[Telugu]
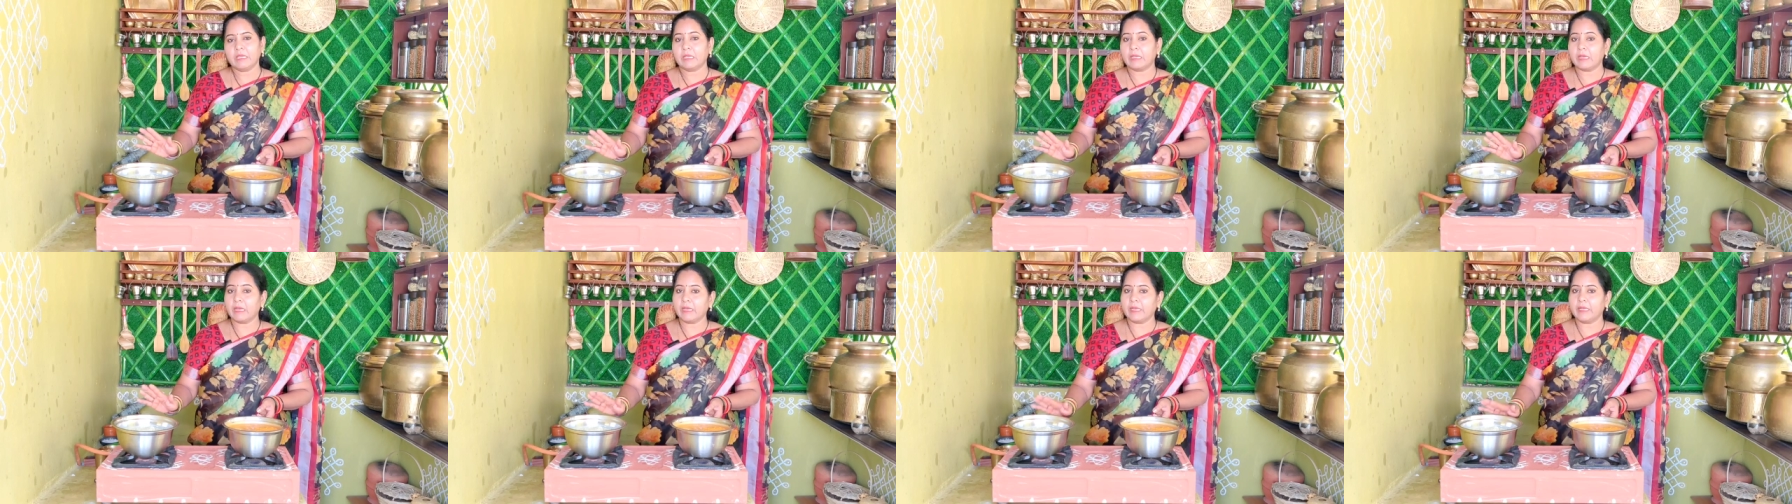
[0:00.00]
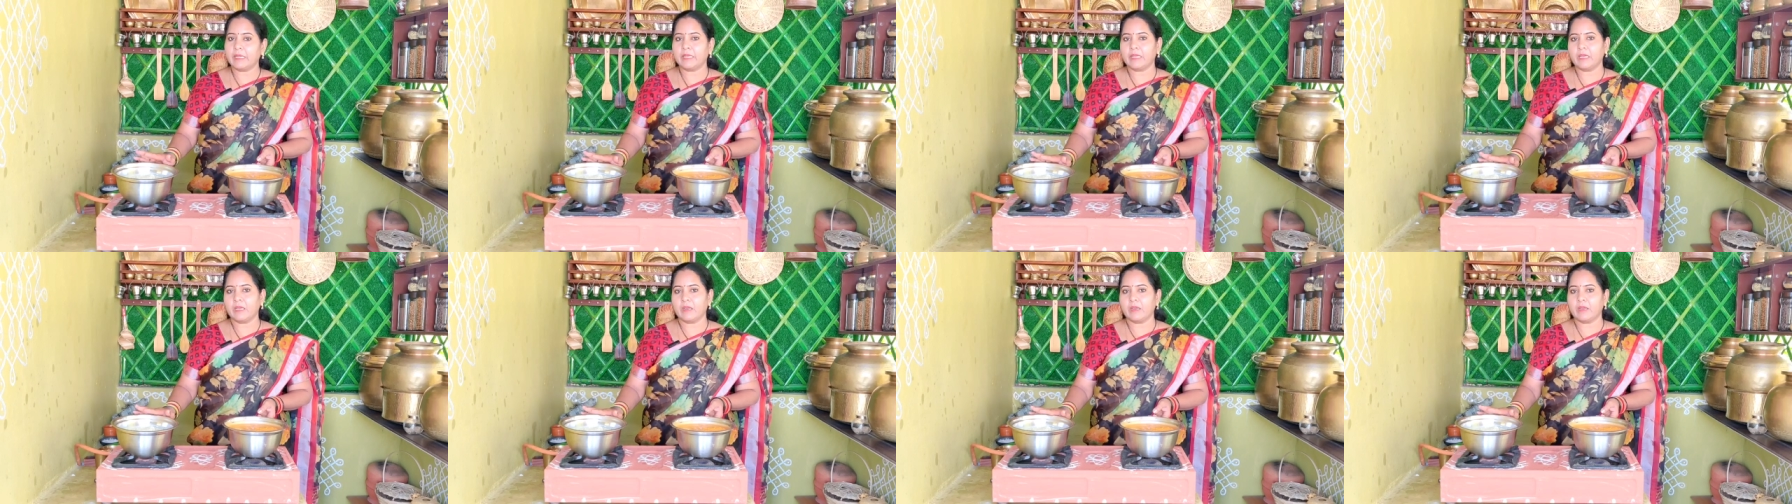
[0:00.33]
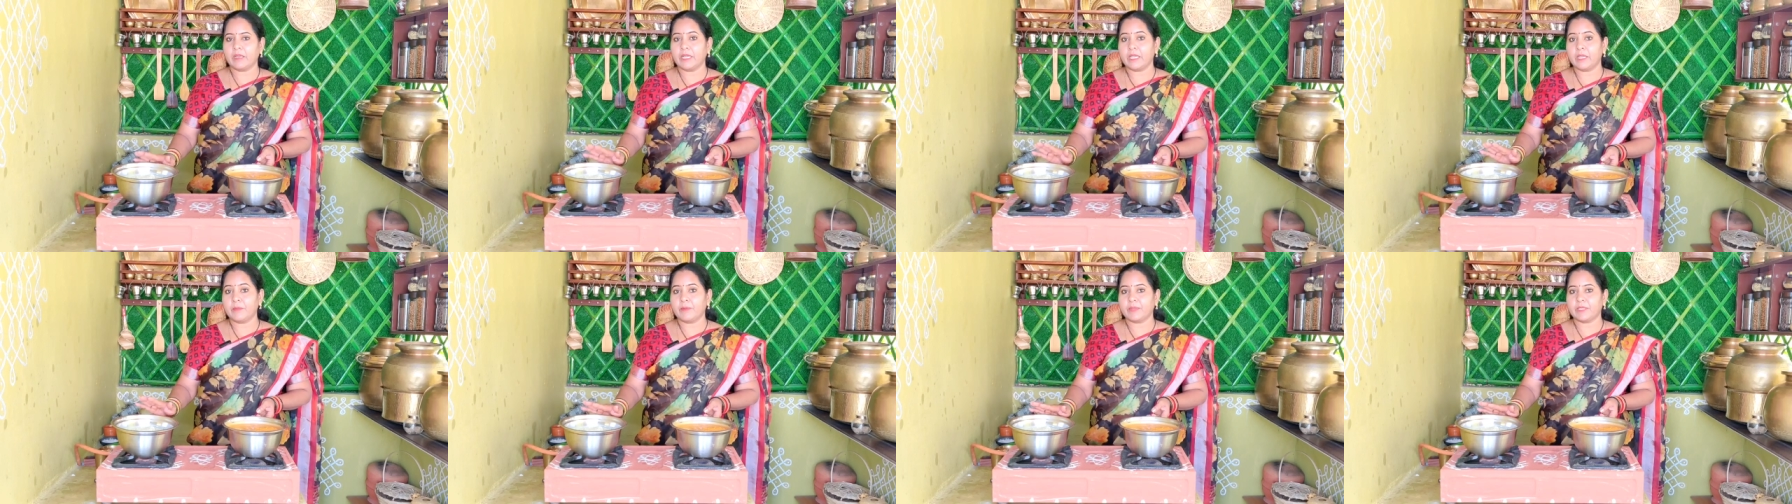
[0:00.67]
ఇంకా గట్టిగా
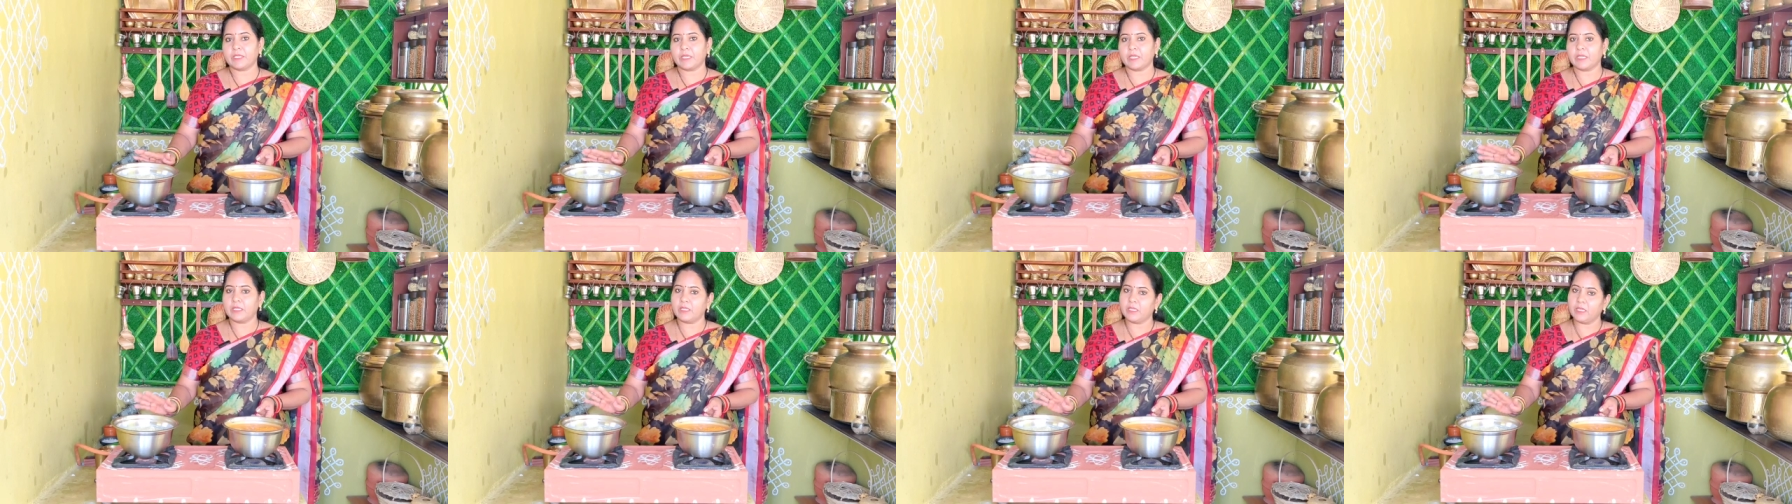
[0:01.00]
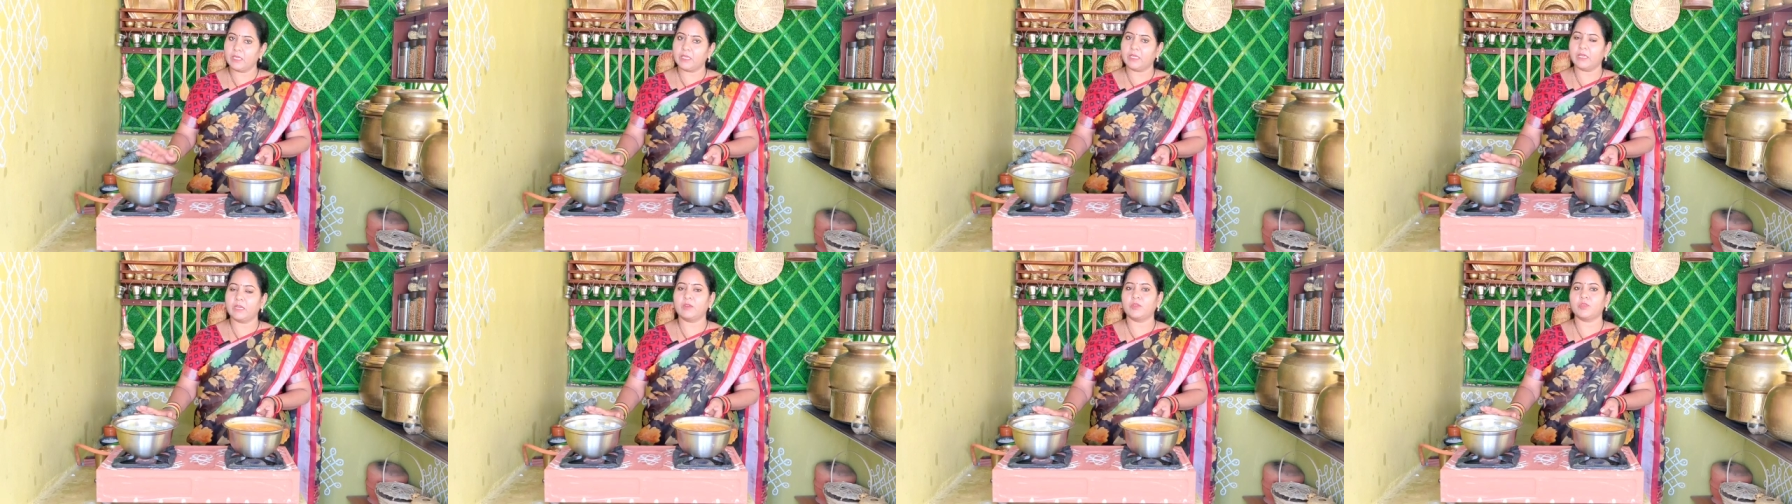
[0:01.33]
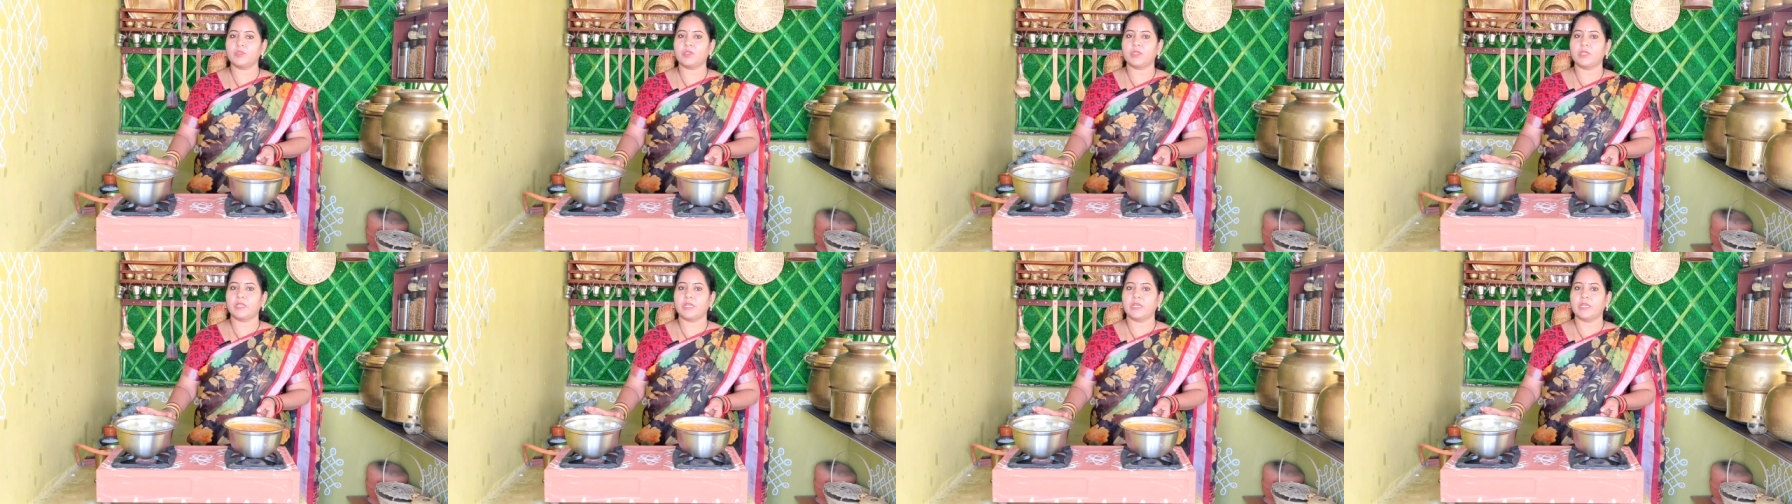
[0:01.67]
గట్టి పచ్చడికి అయితే ఇంకా కొంచెం